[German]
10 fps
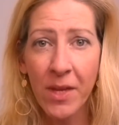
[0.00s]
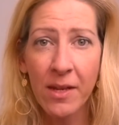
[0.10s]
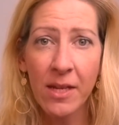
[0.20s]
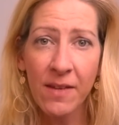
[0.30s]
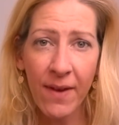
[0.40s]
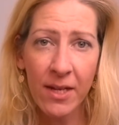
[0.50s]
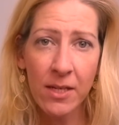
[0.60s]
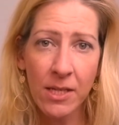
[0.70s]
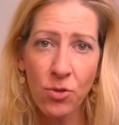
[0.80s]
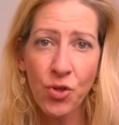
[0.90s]
Denn ich werde
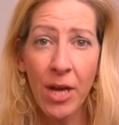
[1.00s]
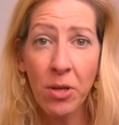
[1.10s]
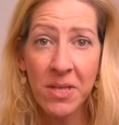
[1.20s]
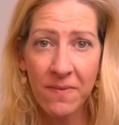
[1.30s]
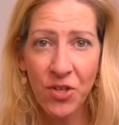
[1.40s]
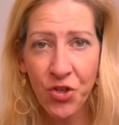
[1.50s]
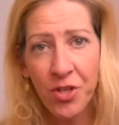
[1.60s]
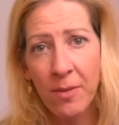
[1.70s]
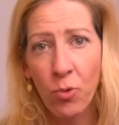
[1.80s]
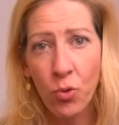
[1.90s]
dich natürlich auch
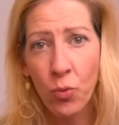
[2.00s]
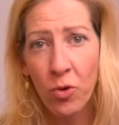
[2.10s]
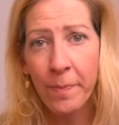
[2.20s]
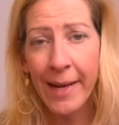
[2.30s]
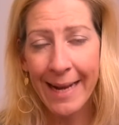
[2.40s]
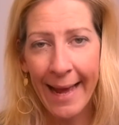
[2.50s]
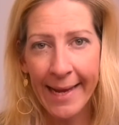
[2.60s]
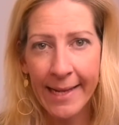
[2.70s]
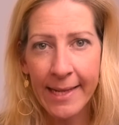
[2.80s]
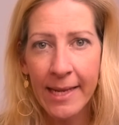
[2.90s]
zwischen den Modulen
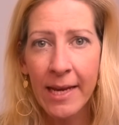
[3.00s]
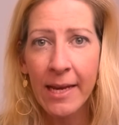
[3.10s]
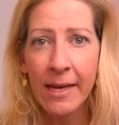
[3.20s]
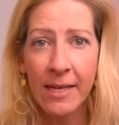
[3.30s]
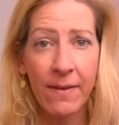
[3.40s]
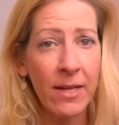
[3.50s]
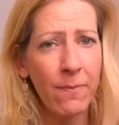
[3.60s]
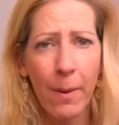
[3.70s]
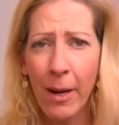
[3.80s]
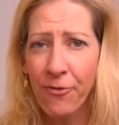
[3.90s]
begleiten. Ich werde
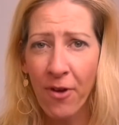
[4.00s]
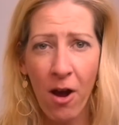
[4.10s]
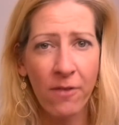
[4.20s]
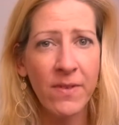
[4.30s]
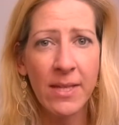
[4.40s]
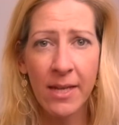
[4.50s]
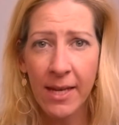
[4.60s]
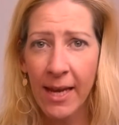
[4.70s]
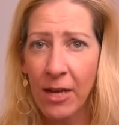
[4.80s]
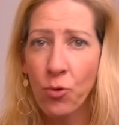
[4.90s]
immer mal fragen, wie es dir
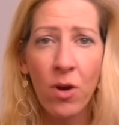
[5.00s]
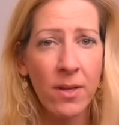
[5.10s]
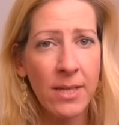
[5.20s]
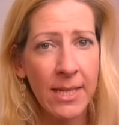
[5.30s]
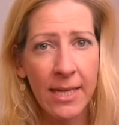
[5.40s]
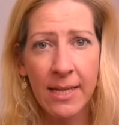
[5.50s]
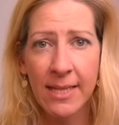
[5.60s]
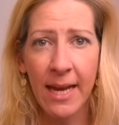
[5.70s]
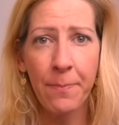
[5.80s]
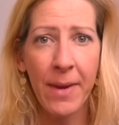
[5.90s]
geht. Du kannst dich
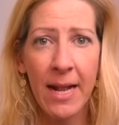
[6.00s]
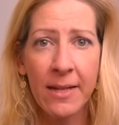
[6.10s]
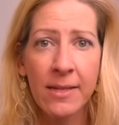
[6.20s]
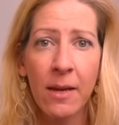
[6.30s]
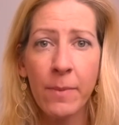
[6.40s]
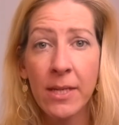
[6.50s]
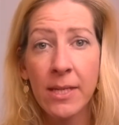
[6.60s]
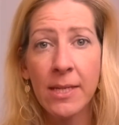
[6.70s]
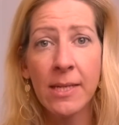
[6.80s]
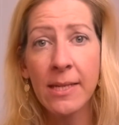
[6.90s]
jederzeit melden, damit
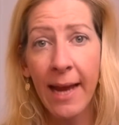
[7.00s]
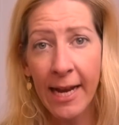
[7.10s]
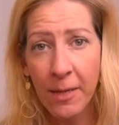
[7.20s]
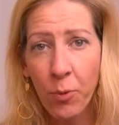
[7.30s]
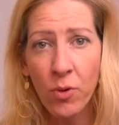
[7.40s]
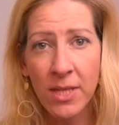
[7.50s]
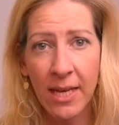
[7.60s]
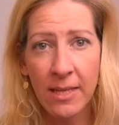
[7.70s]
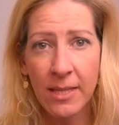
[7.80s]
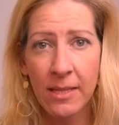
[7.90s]
ich dich in deinem
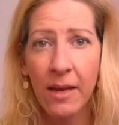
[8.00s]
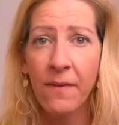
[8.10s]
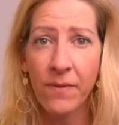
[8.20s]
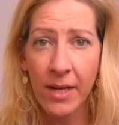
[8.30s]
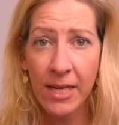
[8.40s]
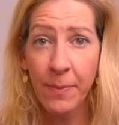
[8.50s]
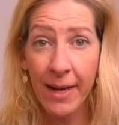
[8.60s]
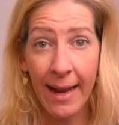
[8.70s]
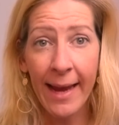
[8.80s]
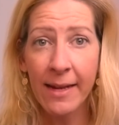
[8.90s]
Prozess wirklich
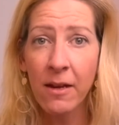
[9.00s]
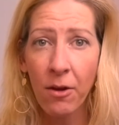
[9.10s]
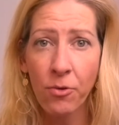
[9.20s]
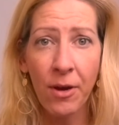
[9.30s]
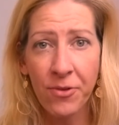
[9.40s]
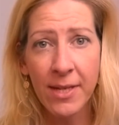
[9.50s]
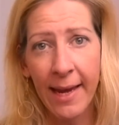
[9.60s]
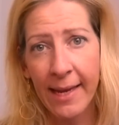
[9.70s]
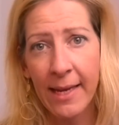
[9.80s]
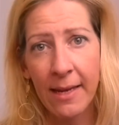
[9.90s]
begleiten kann und auf dich
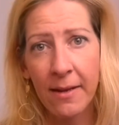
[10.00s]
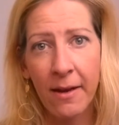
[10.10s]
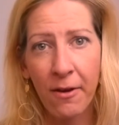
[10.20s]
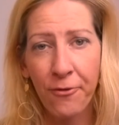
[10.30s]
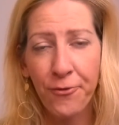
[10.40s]
eingehen darf.